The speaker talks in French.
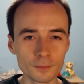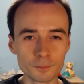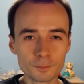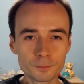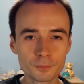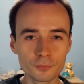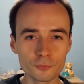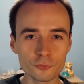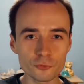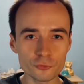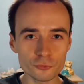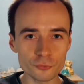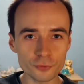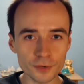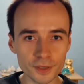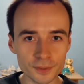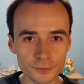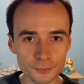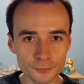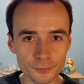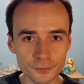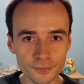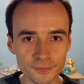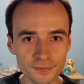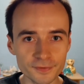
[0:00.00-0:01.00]
Bonjour à
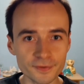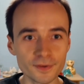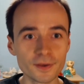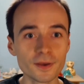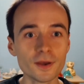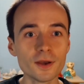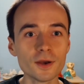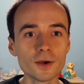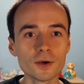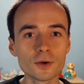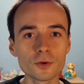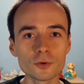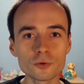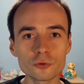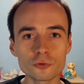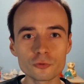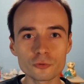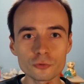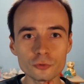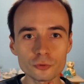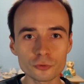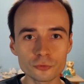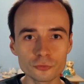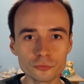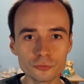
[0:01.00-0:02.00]
tous,
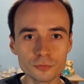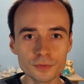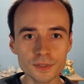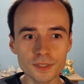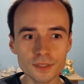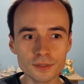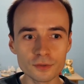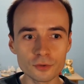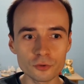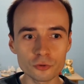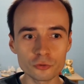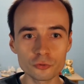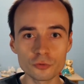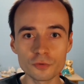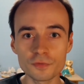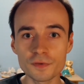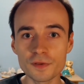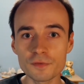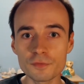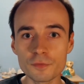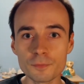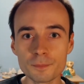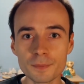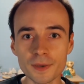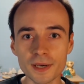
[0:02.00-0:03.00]
aujourd'hui euh, je vais
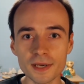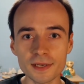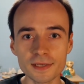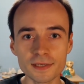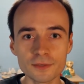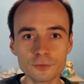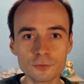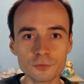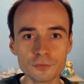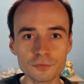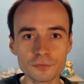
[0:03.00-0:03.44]
vous parler du